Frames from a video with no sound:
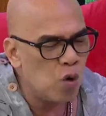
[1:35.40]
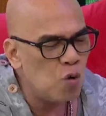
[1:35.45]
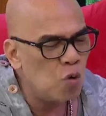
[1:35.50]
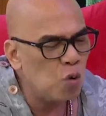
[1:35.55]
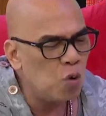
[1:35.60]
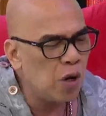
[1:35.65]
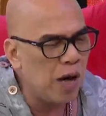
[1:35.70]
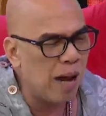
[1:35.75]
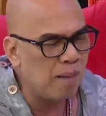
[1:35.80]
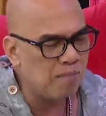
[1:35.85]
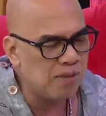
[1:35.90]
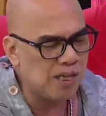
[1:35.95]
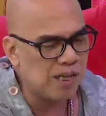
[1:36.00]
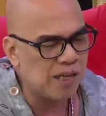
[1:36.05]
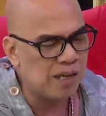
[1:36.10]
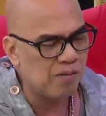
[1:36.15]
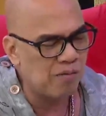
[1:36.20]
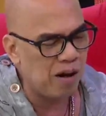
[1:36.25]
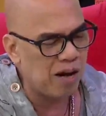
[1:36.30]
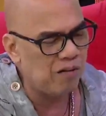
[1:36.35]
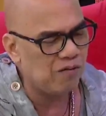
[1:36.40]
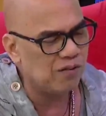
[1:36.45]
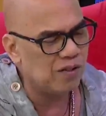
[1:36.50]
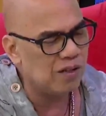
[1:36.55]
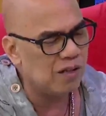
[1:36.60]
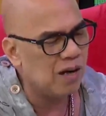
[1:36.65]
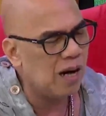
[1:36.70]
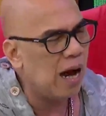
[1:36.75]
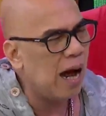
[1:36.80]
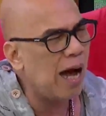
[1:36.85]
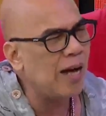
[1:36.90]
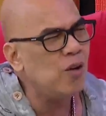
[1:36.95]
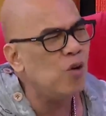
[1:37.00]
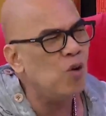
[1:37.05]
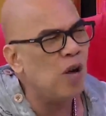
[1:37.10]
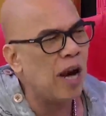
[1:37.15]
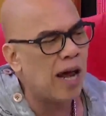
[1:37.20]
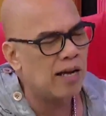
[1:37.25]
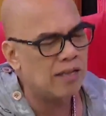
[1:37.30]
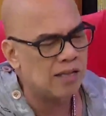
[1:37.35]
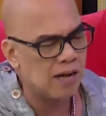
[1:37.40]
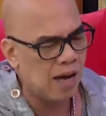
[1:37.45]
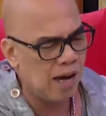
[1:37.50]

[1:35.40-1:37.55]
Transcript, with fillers: ulam si Raver, anong lasa?